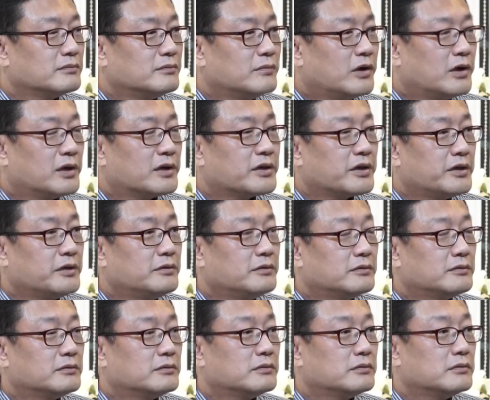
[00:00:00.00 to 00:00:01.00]
뭐가 돼요?
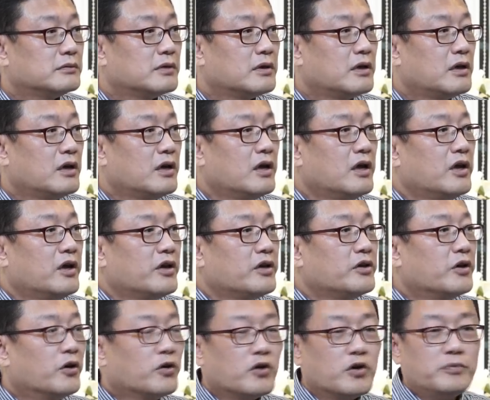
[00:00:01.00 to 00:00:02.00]

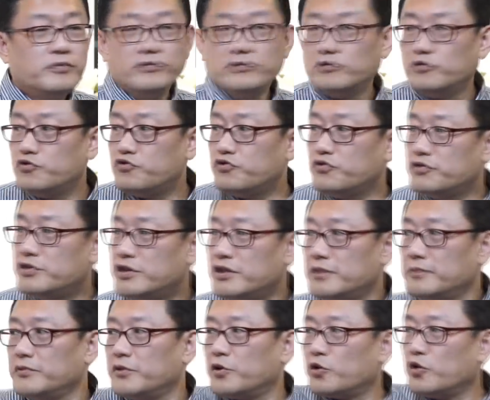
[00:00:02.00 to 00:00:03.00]
여러분 우주,
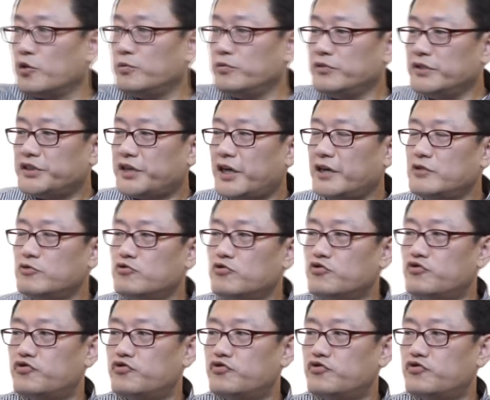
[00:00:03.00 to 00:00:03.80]
지금 여러분이 사는